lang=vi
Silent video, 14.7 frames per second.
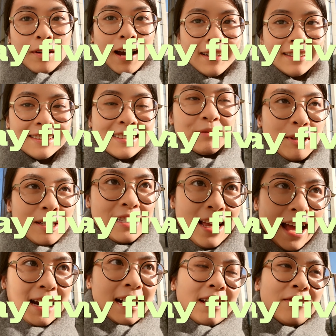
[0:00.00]
Cut buổi
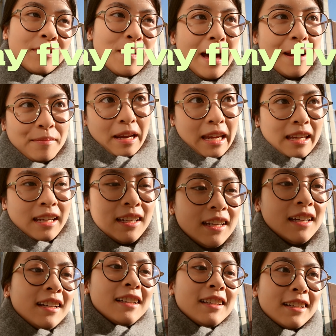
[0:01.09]
sáng nay với bạn mình.
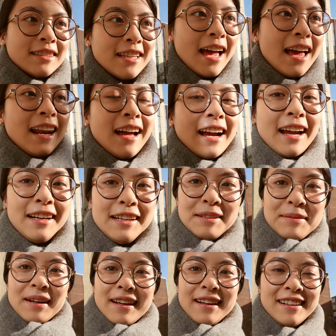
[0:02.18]
Thực ra là cái
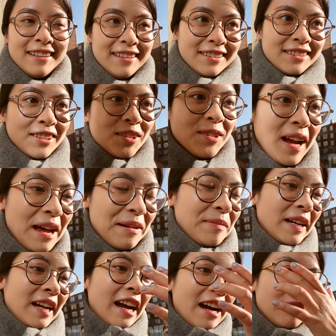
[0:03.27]
lớp này ở Ocad
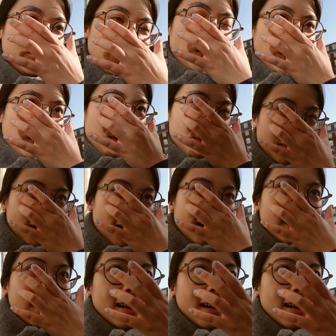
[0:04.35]
mình đã học rồi, nhưng mà